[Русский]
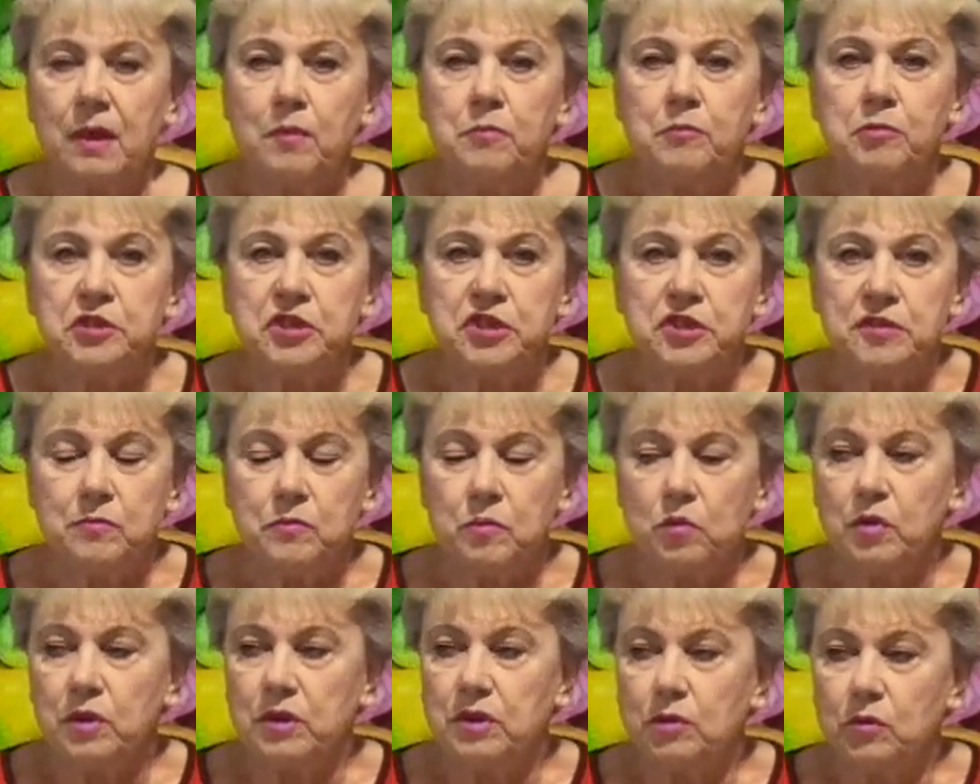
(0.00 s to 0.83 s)

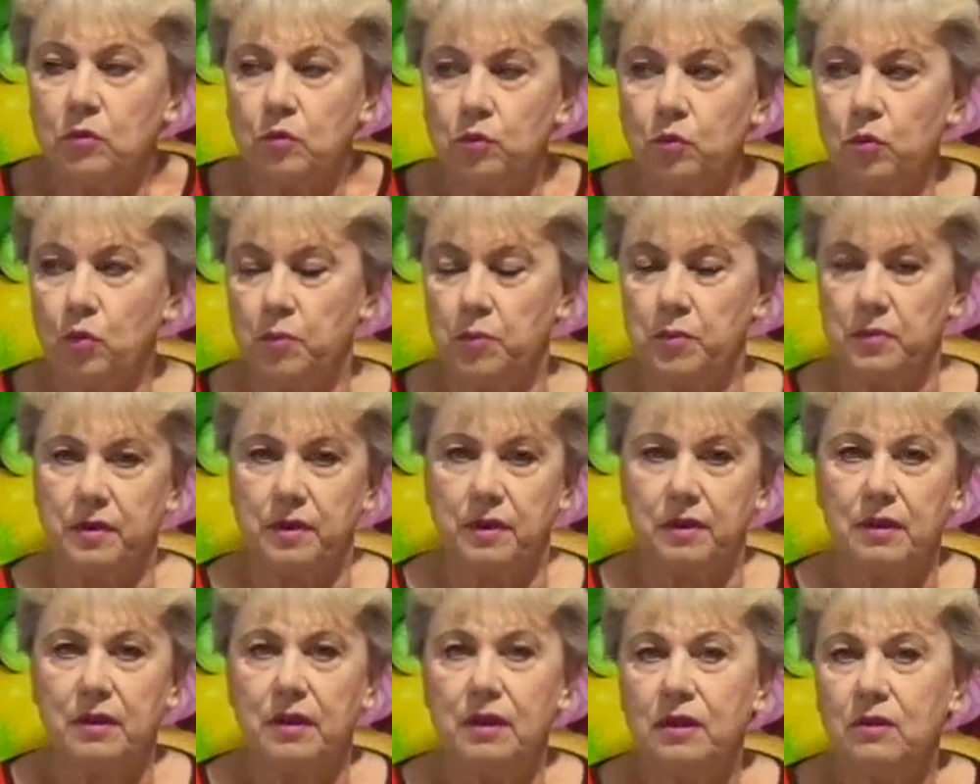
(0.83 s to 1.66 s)
Почему это удобно?
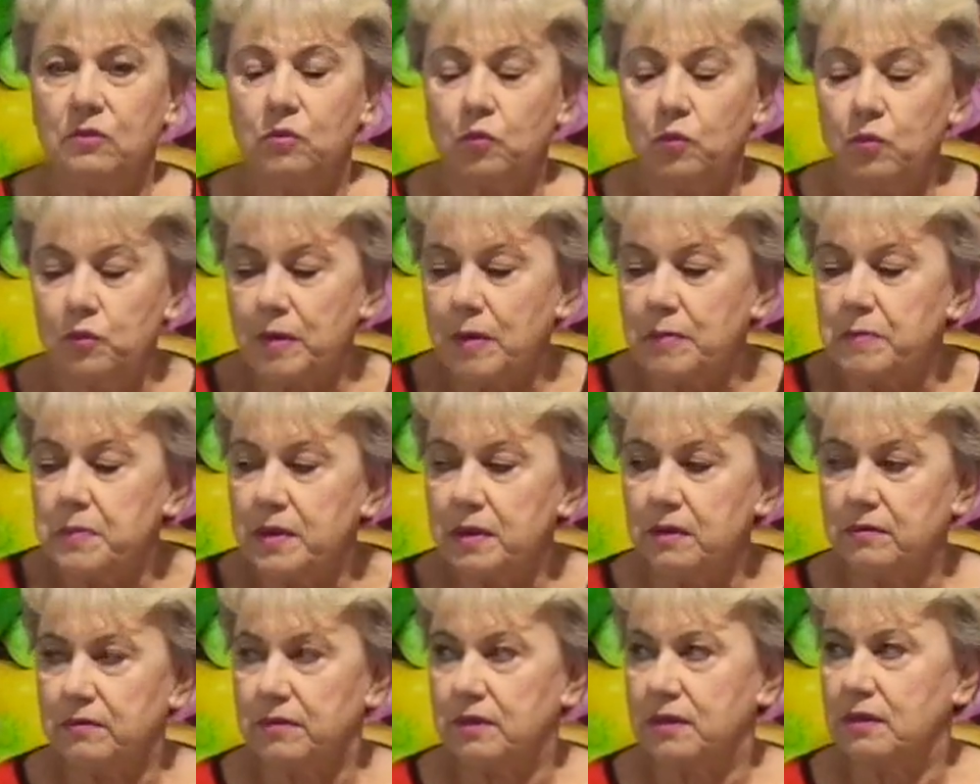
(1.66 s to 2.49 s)
Ну,
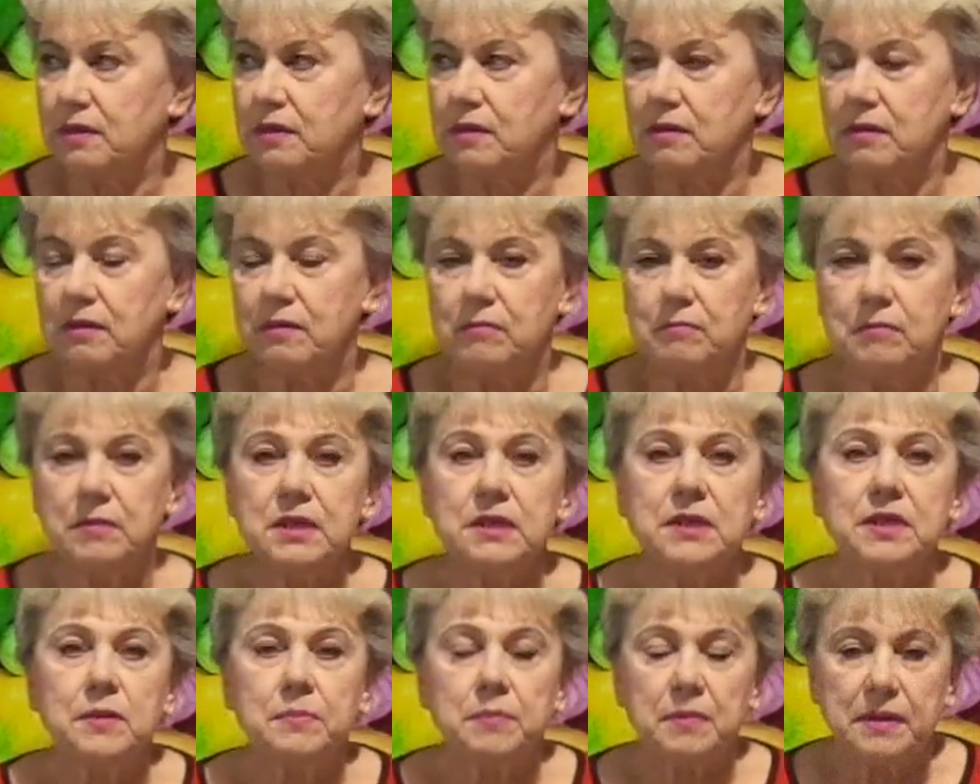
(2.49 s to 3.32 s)
во-первых,
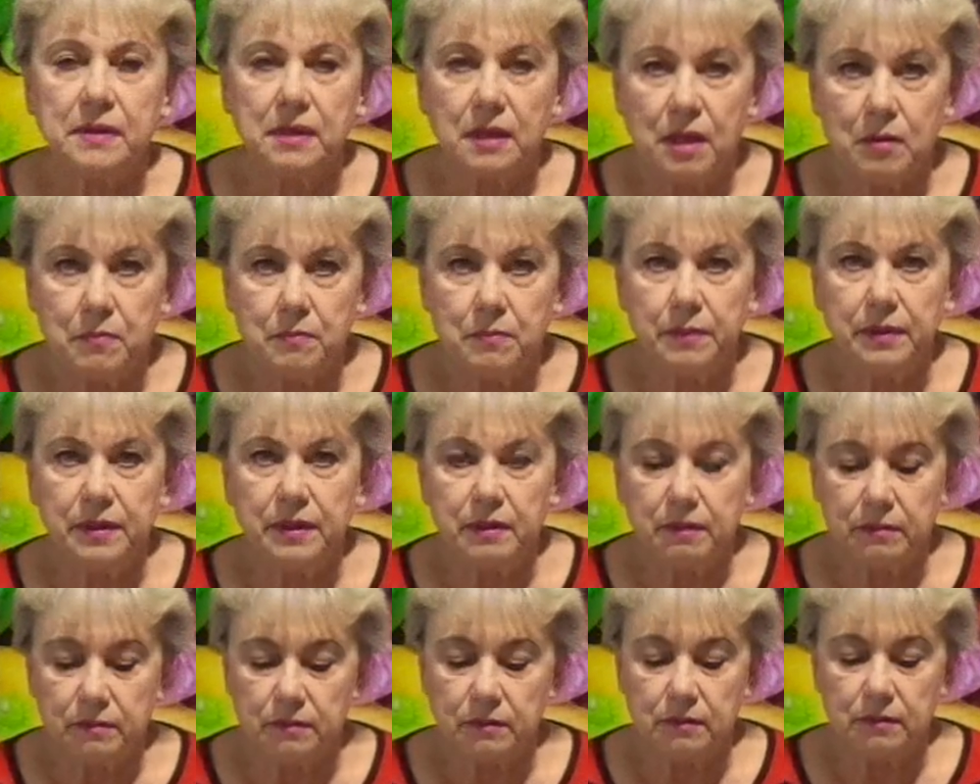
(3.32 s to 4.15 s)
место под
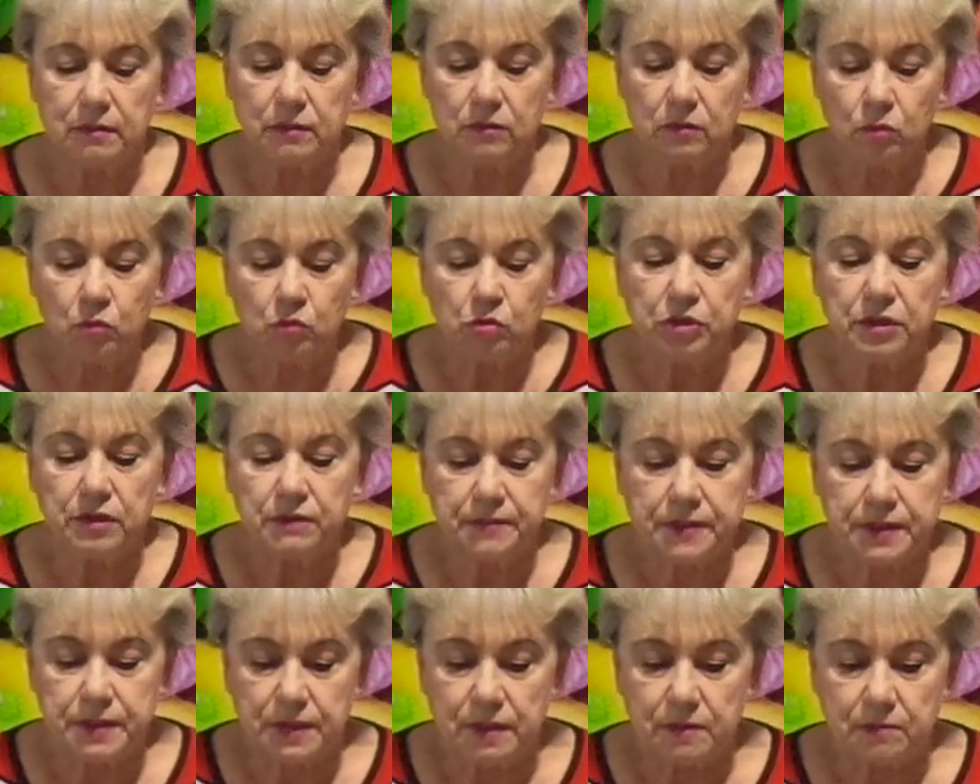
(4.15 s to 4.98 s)
лампой нужно
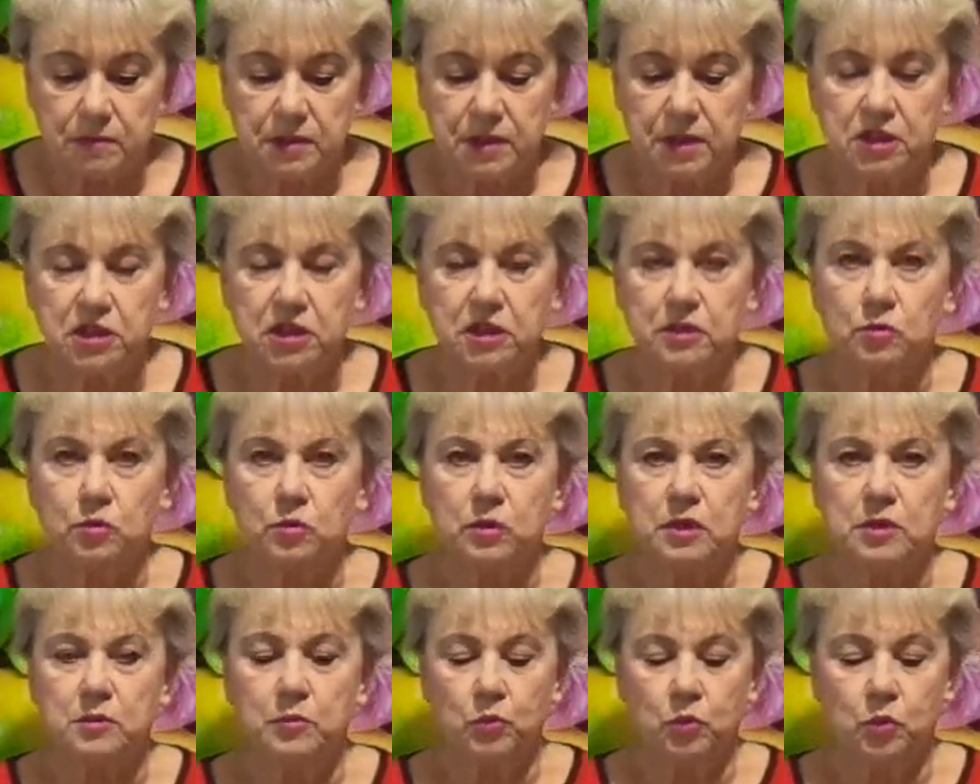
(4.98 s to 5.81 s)
всем. Сейчас у
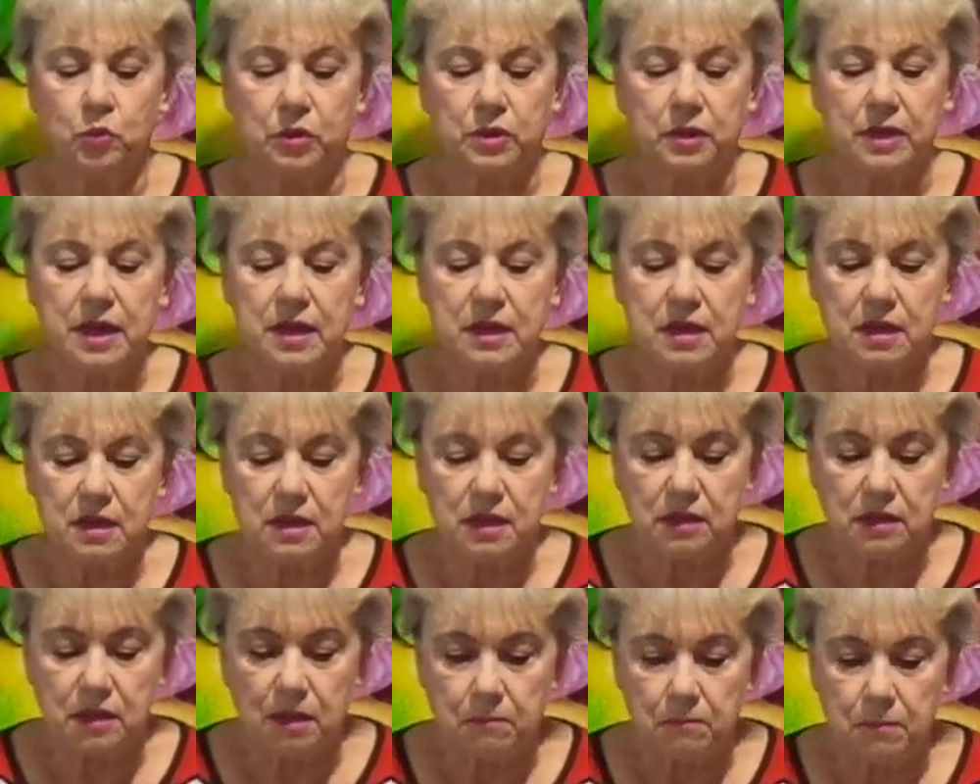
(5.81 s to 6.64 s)
нас будут ранние
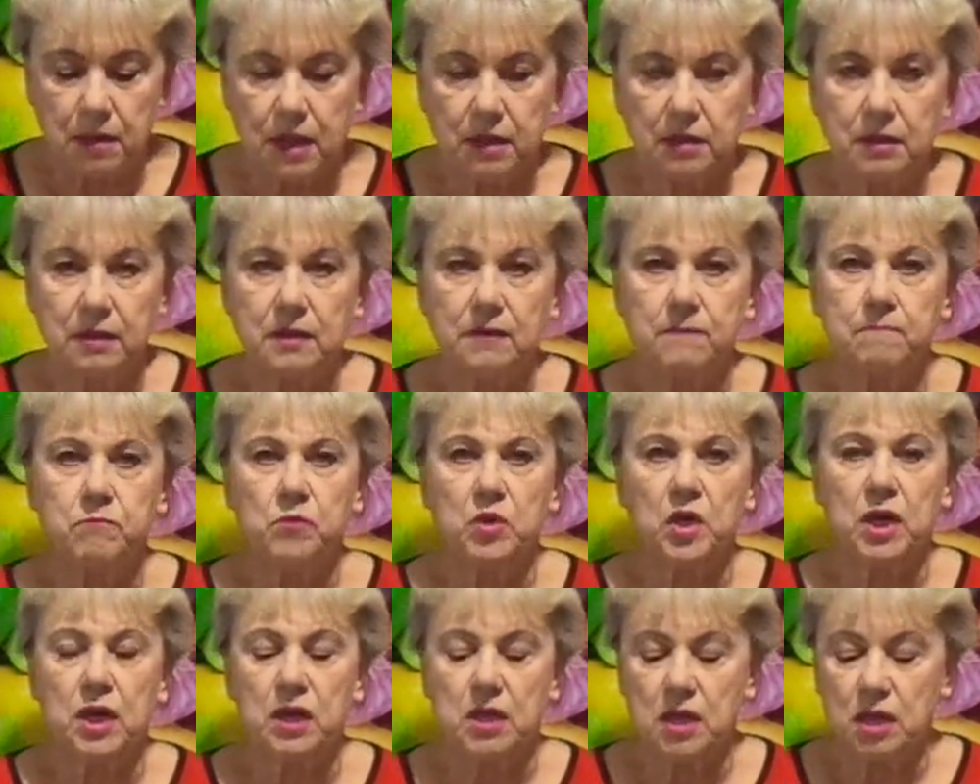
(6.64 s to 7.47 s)
томаты,
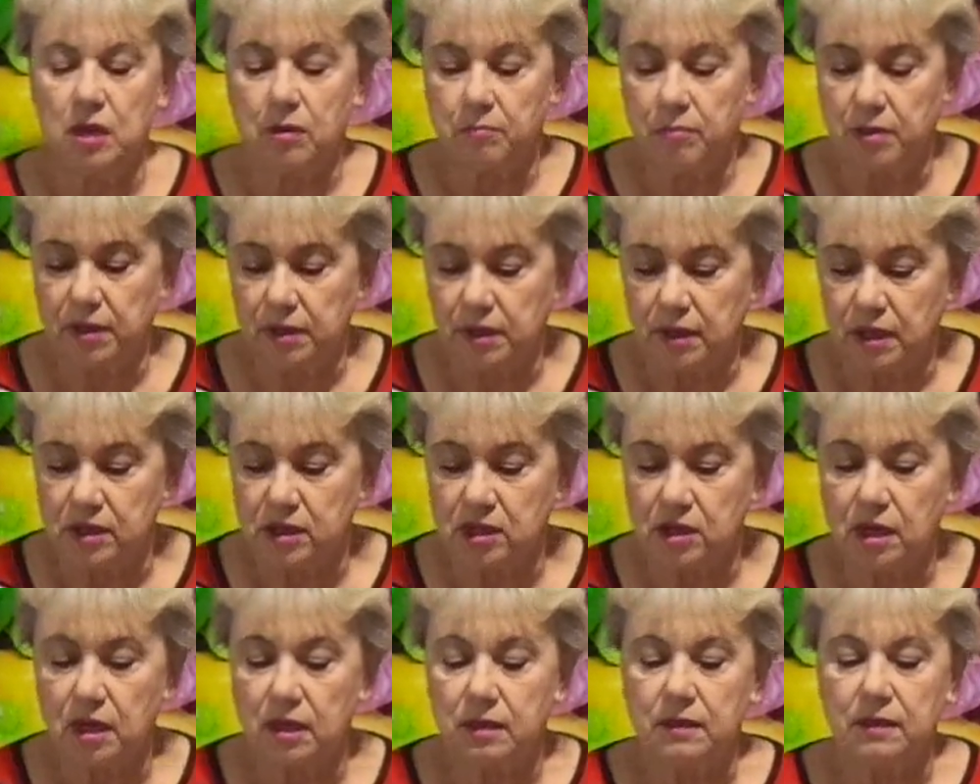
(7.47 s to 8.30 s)
ранние
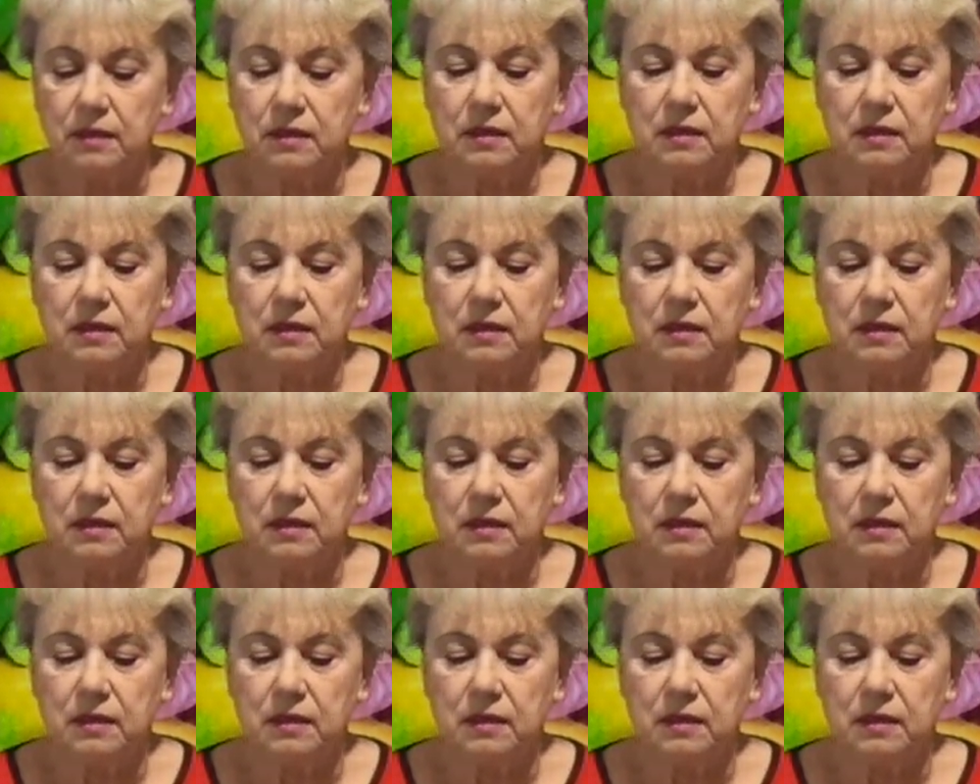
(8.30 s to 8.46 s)
баклажаны,